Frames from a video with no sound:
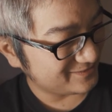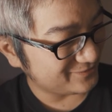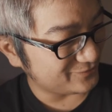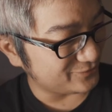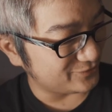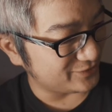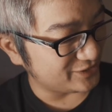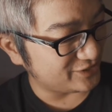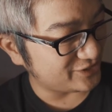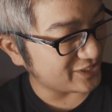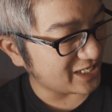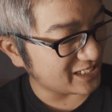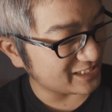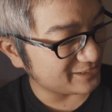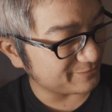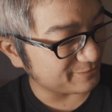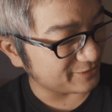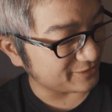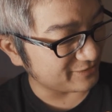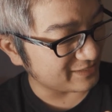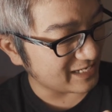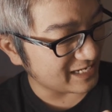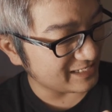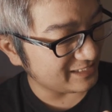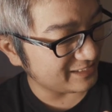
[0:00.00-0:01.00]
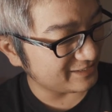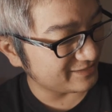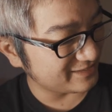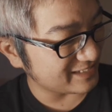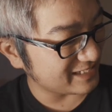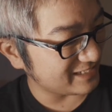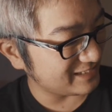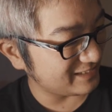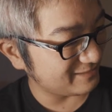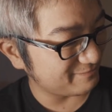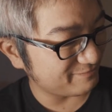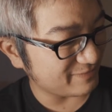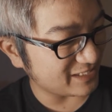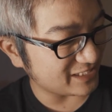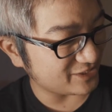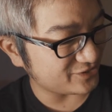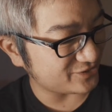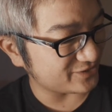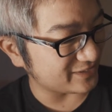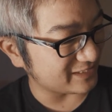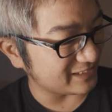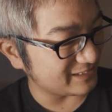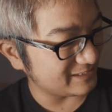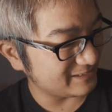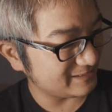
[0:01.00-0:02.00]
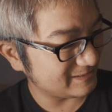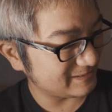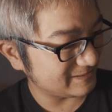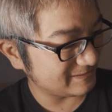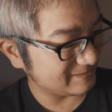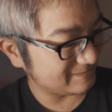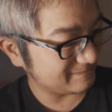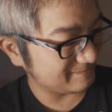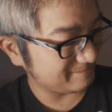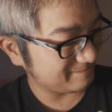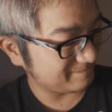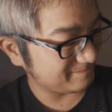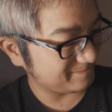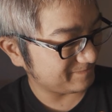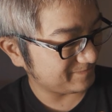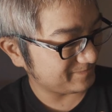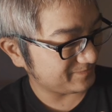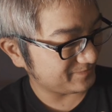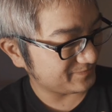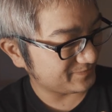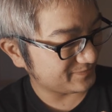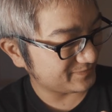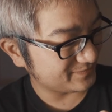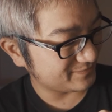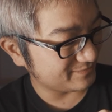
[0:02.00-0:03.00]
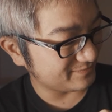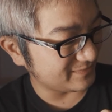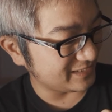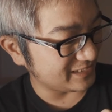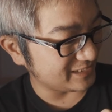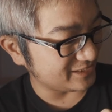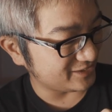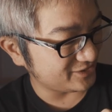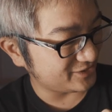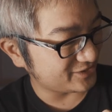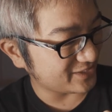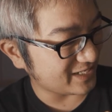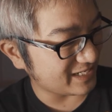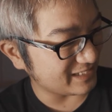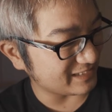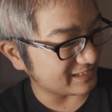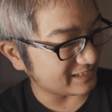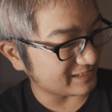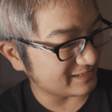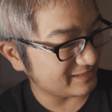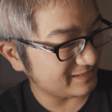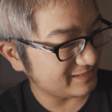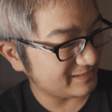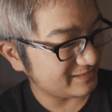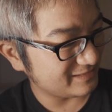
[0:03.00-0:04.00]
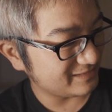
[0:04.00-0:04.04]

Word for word: ，rechargeable lithium-ion battery made in China。